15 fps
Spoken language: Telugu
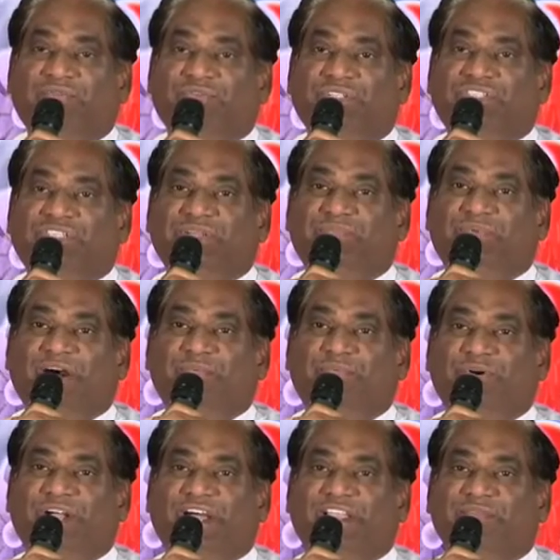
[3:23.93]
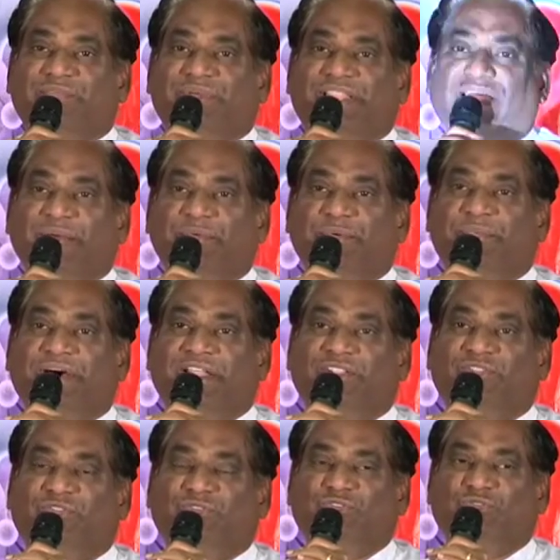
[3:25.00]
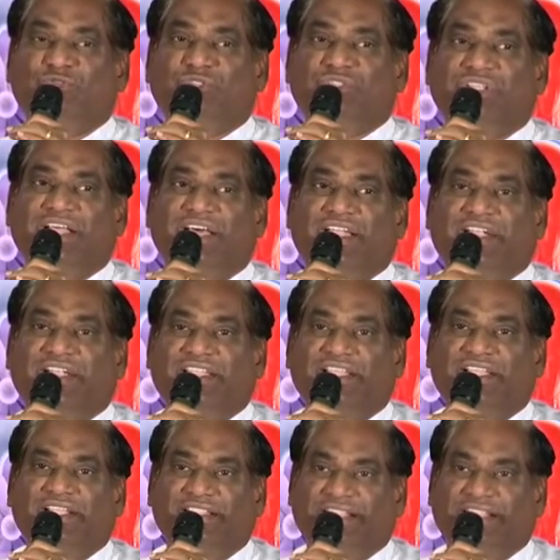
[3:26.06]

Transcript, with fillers: వచ్చి బాబు గారి మీద అభిమానంతో చూస్తున్నారంటే